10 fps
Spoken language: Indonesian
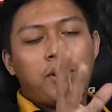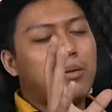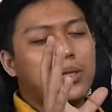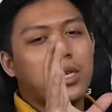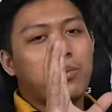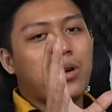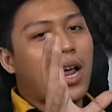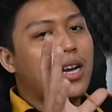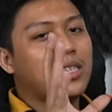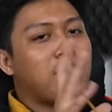Well, meskipun
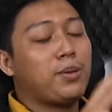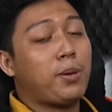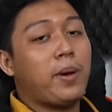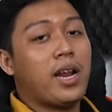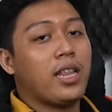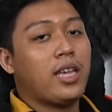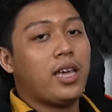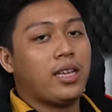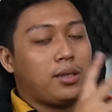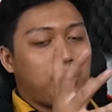ada sedikit perbedaannya,
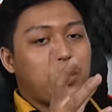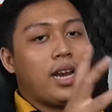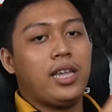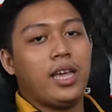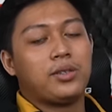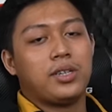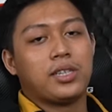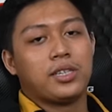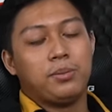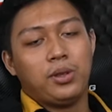ya itu tadi ya sudah
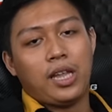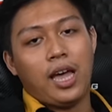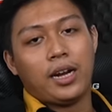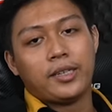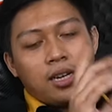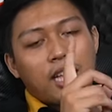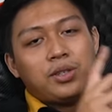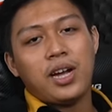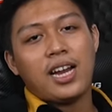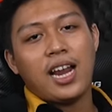saya sebutkan.
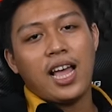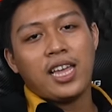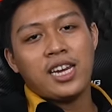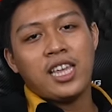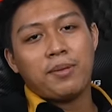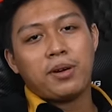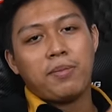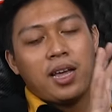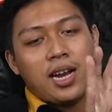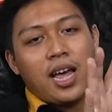Dan juga ada lagi nih yang
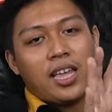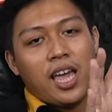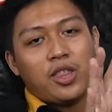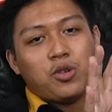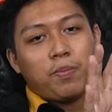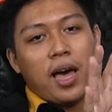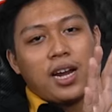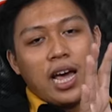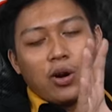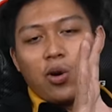berbeda, yaitu
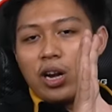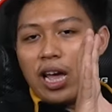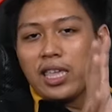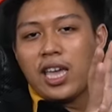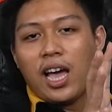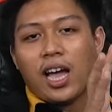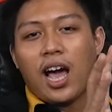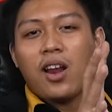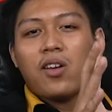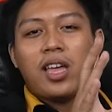pada rodanya.
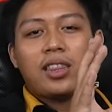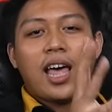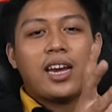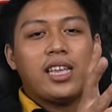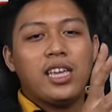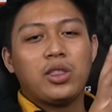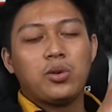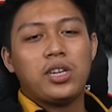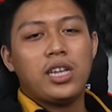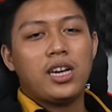Kalau yang tadi
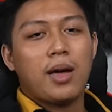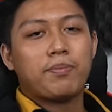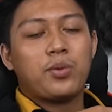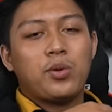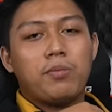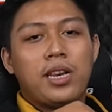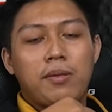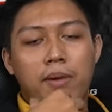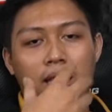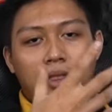itu di 60
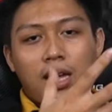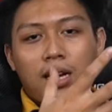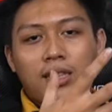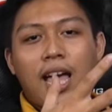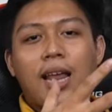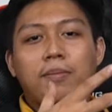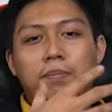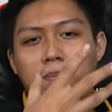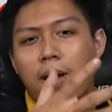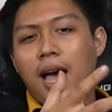mm
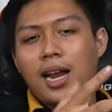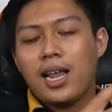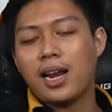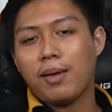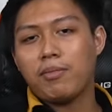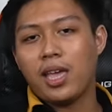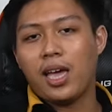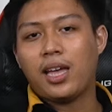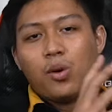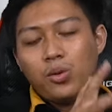tanpa ada
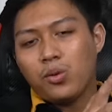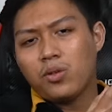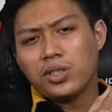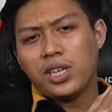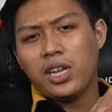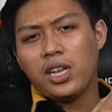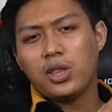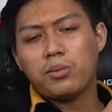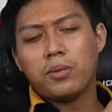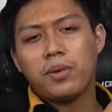remnya, untuk kursi
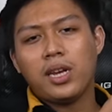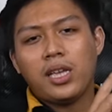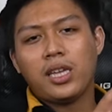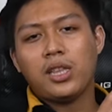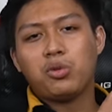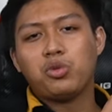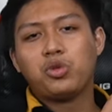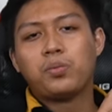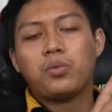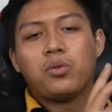ini itu memiliki
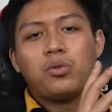72